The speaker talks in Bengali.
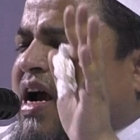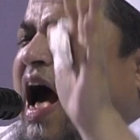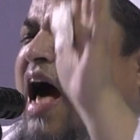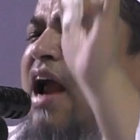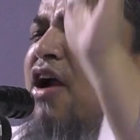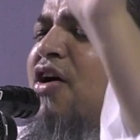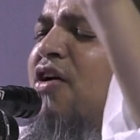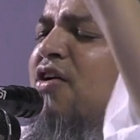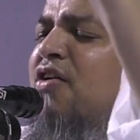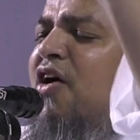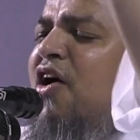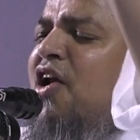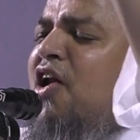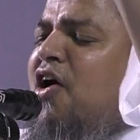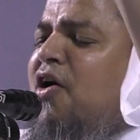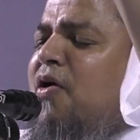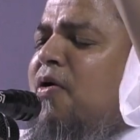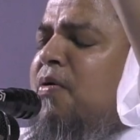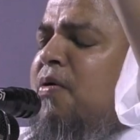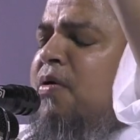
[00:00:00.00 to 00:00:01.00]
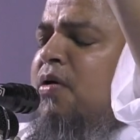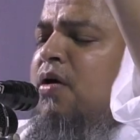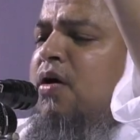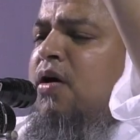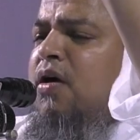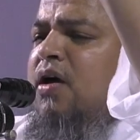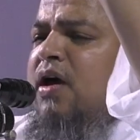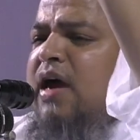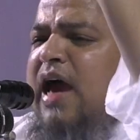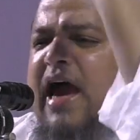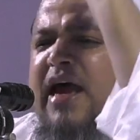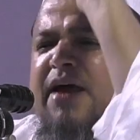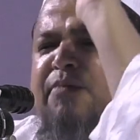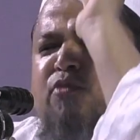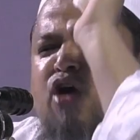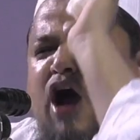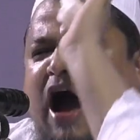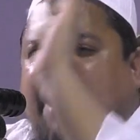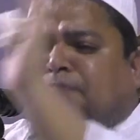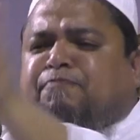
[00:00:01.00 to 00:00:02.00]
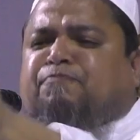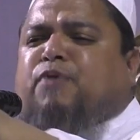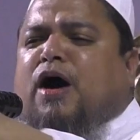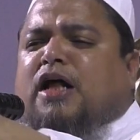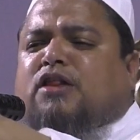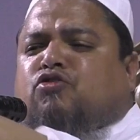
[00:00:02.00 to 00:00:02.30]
কারণ হলো এই মহাব্বত